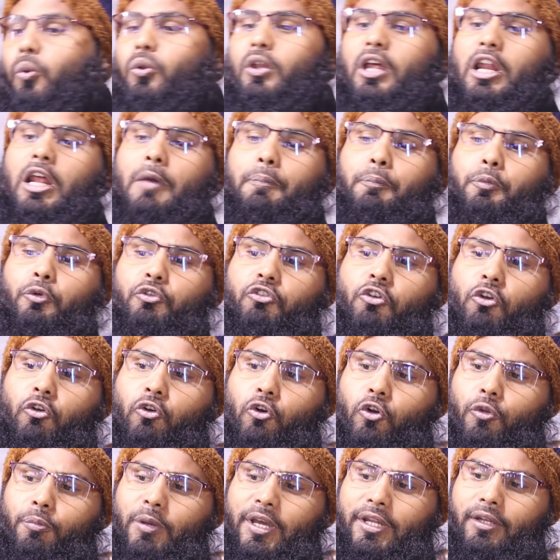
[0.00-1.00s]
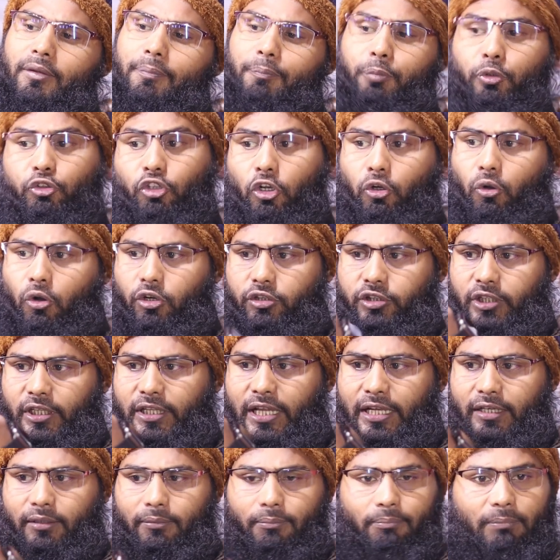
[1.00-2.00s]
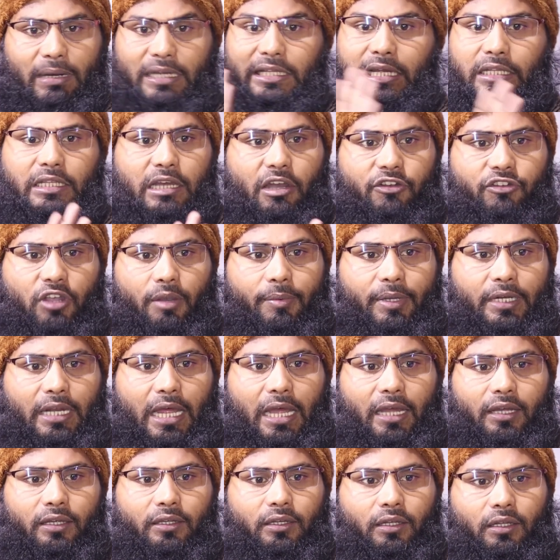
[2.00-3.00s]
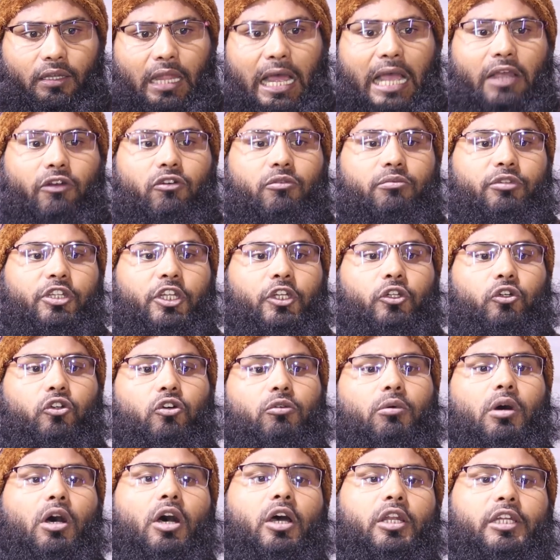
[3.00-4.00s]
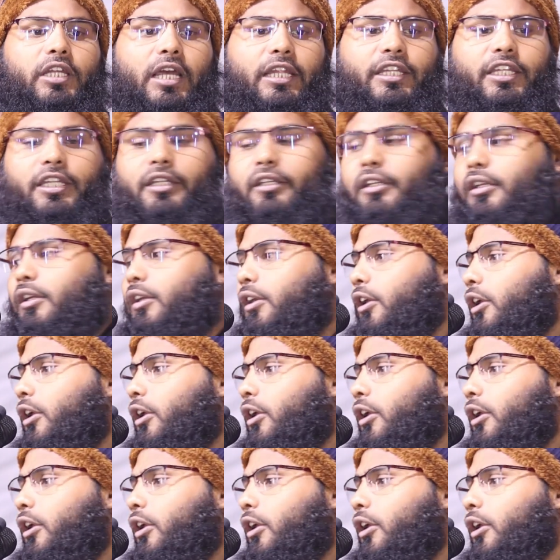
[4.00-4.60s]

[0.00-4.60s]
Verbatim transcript: ওনারা পুজো করবেন পুজো করতে দেন বাধা দেওয়া যাবে না লাখুন দিন কুম আলিয়া দিন